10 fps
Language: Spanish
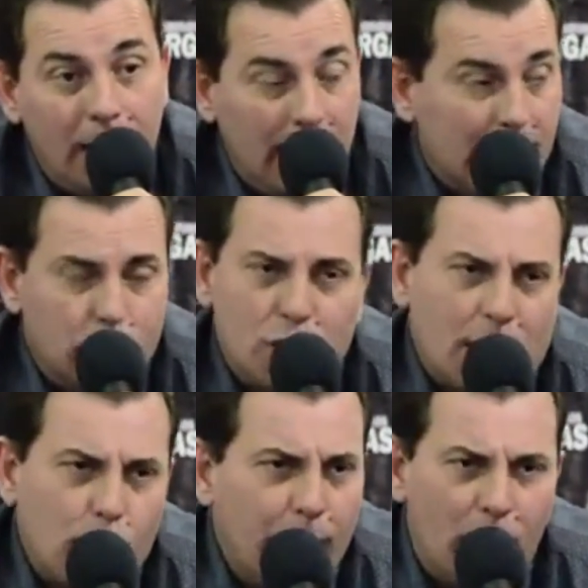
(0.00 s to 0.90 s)
El equipo se ha
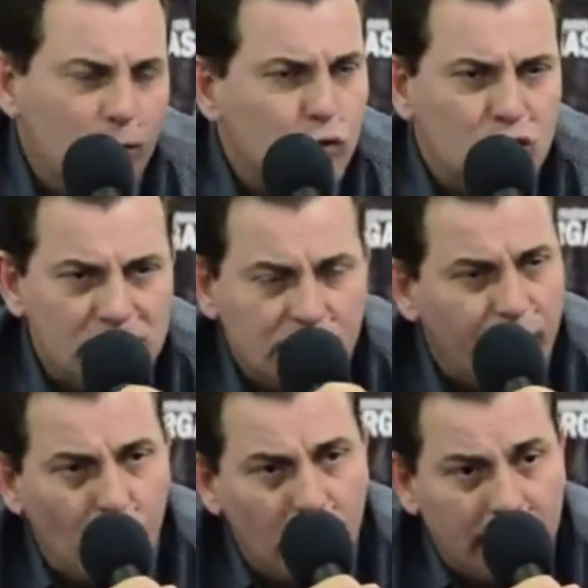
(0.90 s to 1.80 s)
recuperado muchísimo
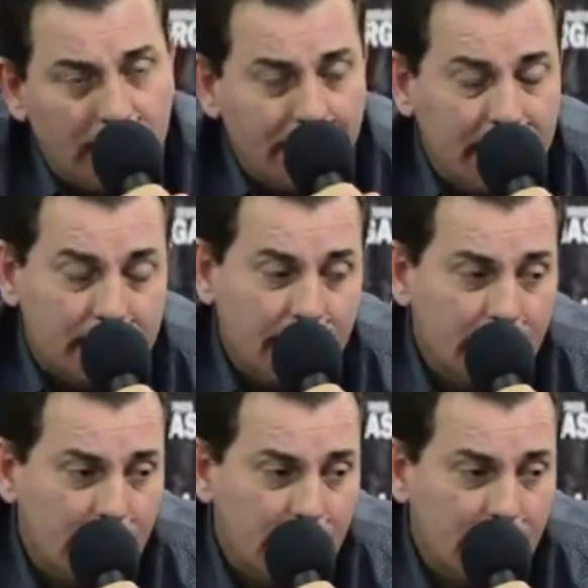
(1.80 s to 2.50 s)
futbolísticamente.